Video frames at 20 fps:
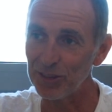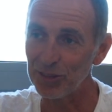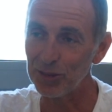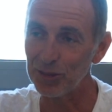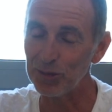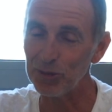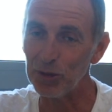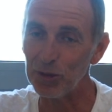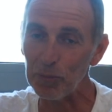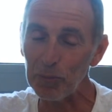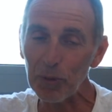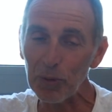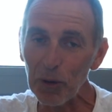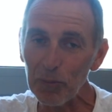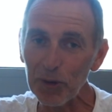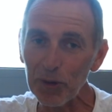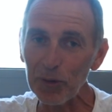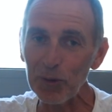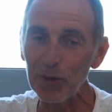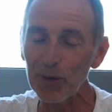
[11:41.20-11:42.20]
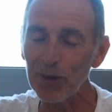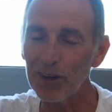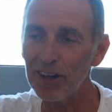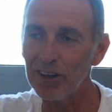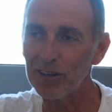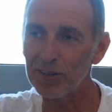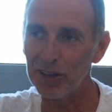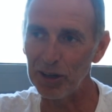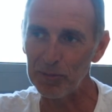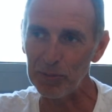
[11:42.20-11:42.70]
Je suis le premier
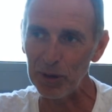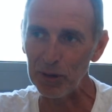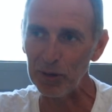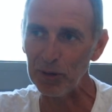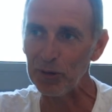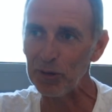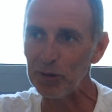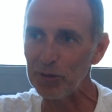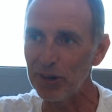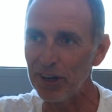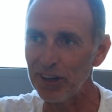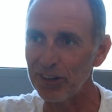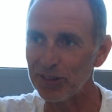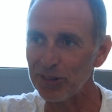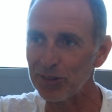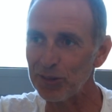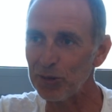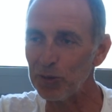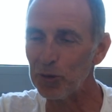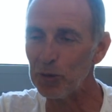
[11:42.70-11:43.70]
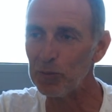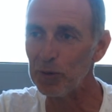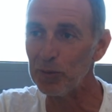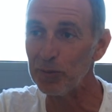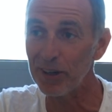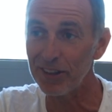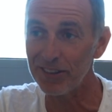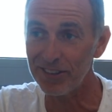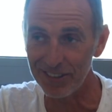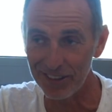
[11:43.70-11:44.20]
coureur, euh, après le naufrage du
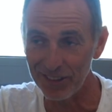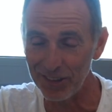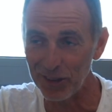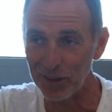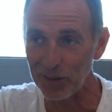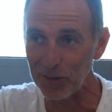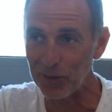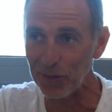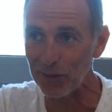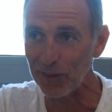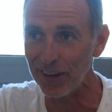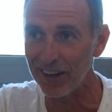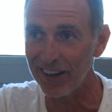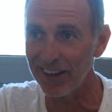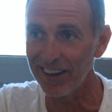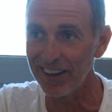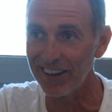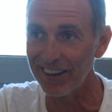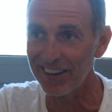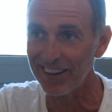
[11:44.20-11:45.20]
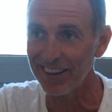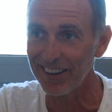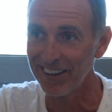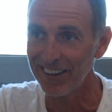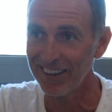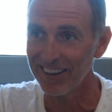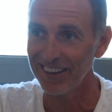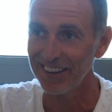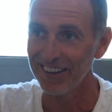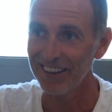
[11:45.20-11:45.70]
groupement, à signer un contrat
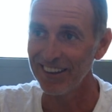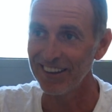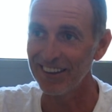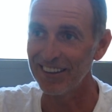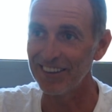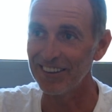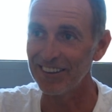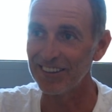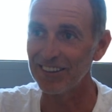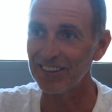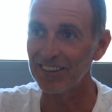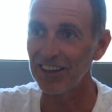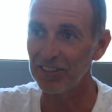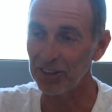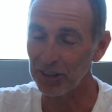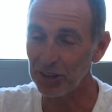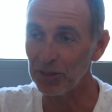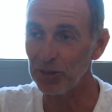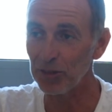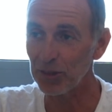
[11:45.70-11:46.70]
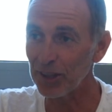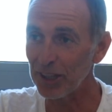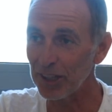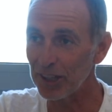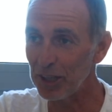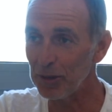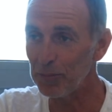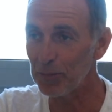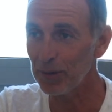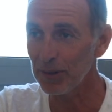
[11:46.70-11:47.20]
euh, avec une autre
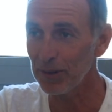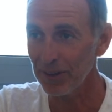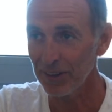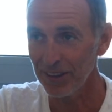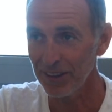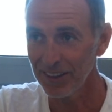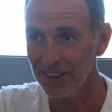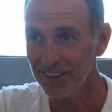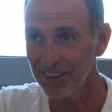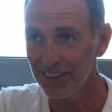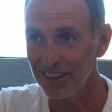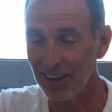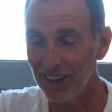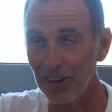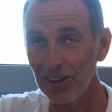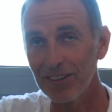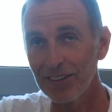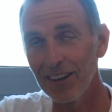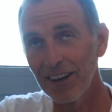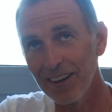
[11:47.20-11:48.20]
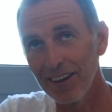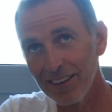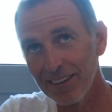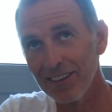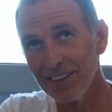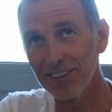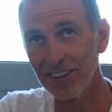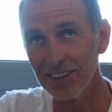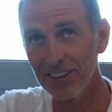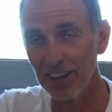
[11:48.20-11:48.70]
équipe. Alors ça,
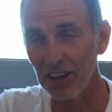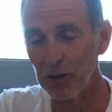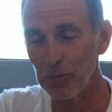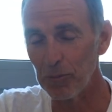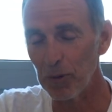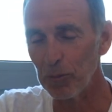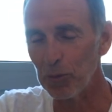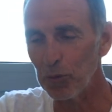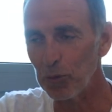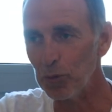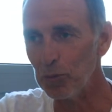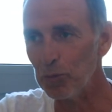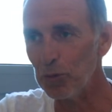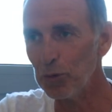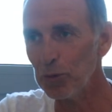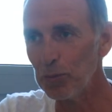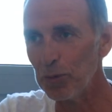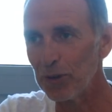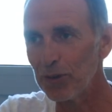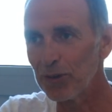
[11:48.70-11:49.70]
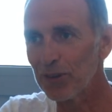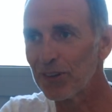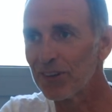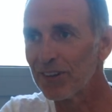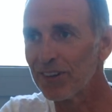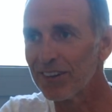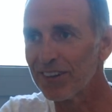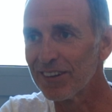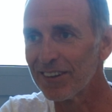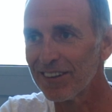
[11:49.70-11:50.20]
déjà, ça n'avait pas beaucoup plu parce
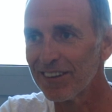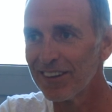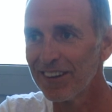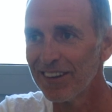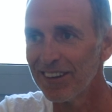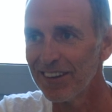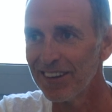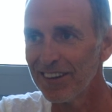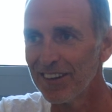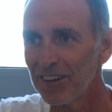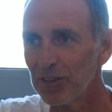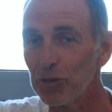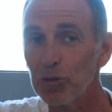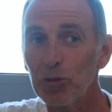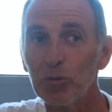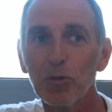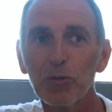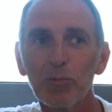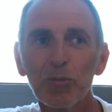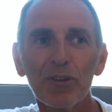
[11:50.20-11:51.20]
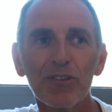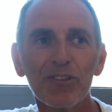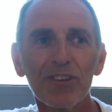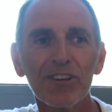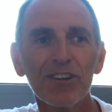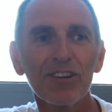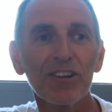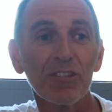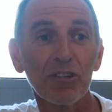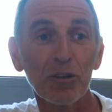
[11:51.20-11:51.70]
que tout le monde pensait
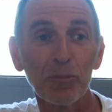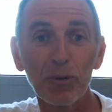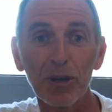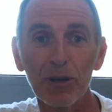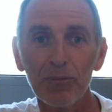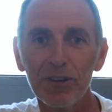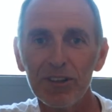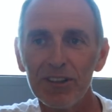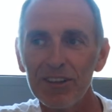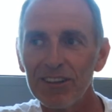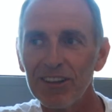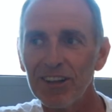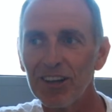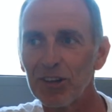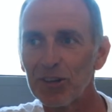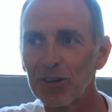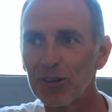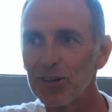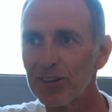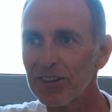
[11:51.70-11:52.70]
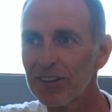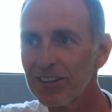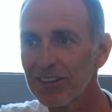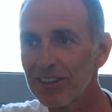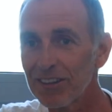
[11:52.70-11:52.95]
que j'avais prémédité la chose.